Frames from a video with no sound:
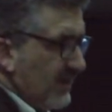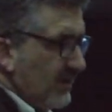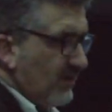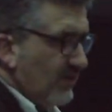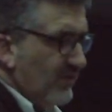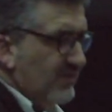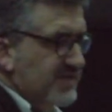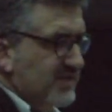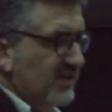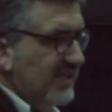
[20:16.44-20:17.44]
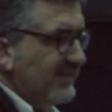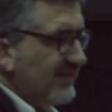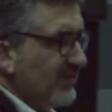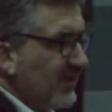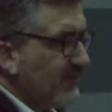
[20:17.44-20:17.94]
Euh, si on lit la
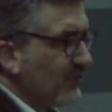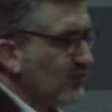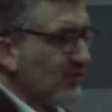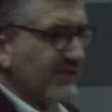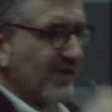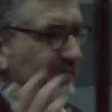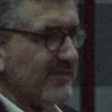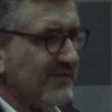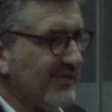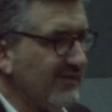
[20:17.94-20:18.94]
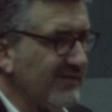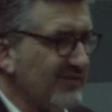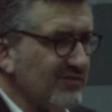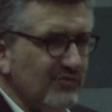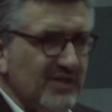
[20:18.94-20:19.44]
théorie, il faut tout livrer en même temps et
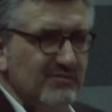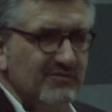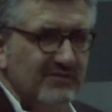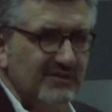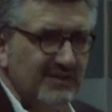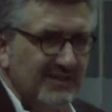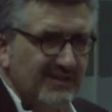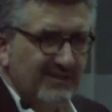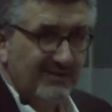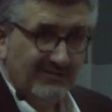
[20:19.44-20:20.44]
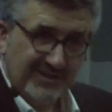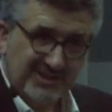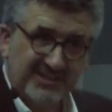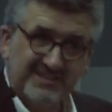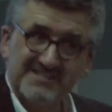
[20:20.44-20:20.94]
tout le monde est beau. On est
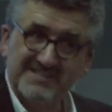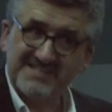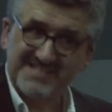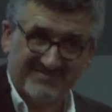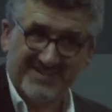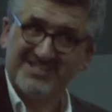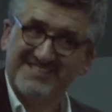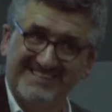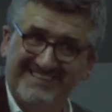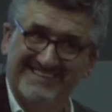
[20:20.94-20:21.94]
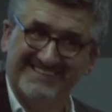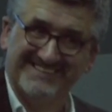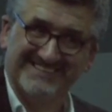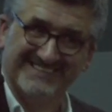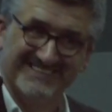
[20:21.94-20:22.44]
chez Disney, ça marche ici.
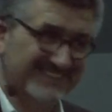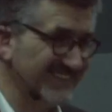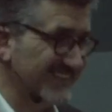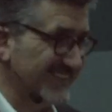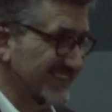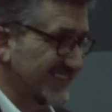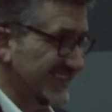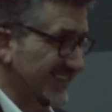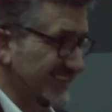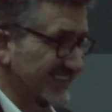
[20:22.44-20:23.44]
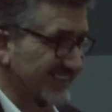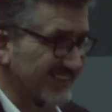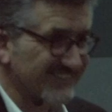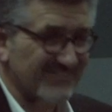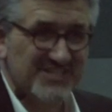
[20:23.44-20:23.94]

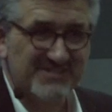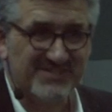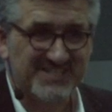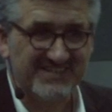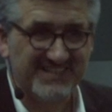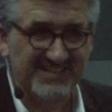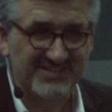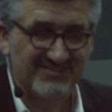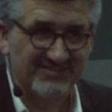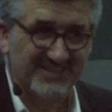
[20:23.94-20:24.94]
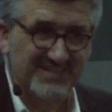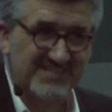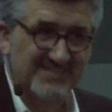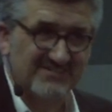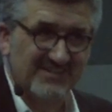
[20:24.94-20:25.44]
D'accord Moi, j'ai bossé avec des gens qui
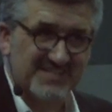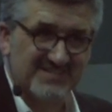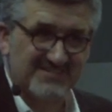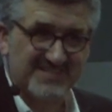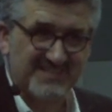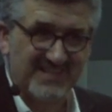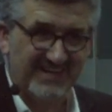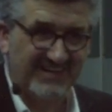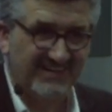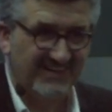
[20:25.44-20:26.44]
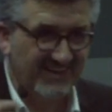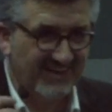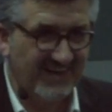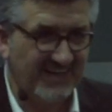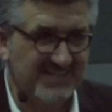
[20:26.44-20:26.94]
sont à Scottsdale,
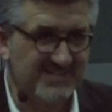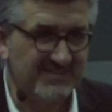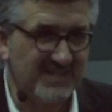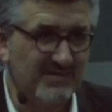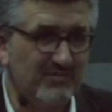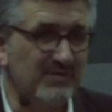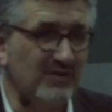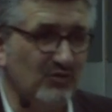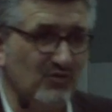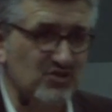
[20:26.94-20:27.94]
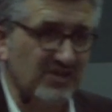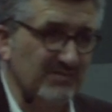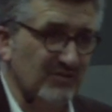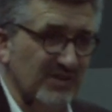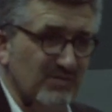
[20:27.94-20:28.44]
Arizona. Le premier truc que j'aurais
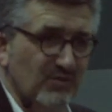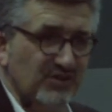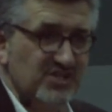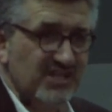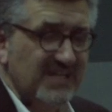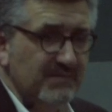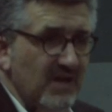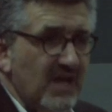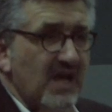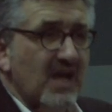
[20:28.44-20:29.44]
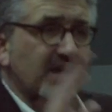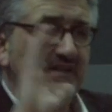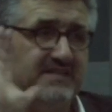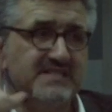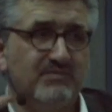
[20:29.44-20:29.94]
demandé pour protéger l'équipe,
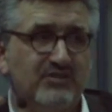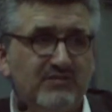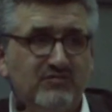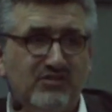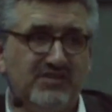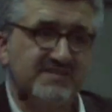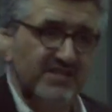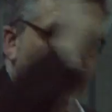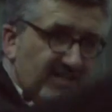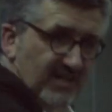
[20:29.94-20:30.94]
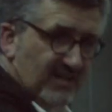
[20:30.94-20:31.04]
désabonnez-vous de Disney Channel